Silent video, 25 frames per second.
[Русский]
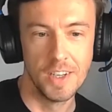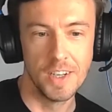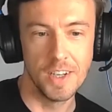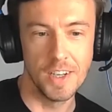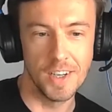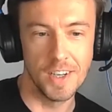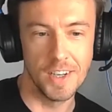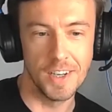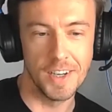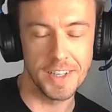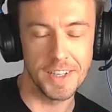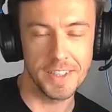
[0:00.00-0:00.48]

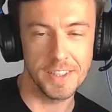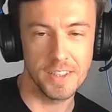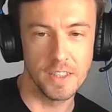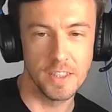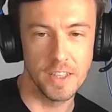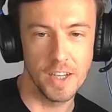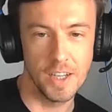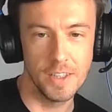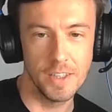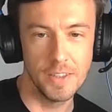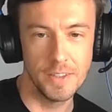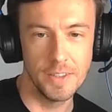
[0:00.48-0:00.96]
э,
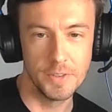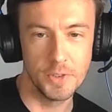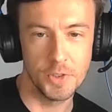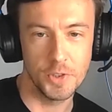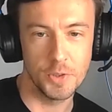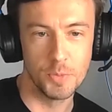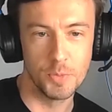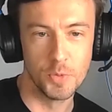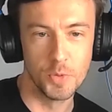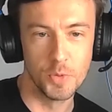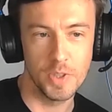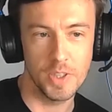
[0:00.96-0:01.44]
Арсенал,
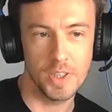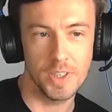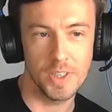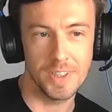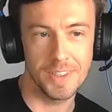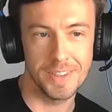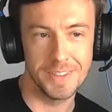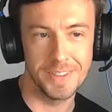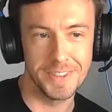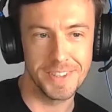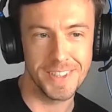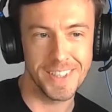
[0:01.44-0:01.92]
чему
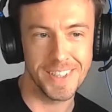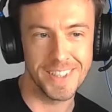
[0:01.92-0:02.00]
я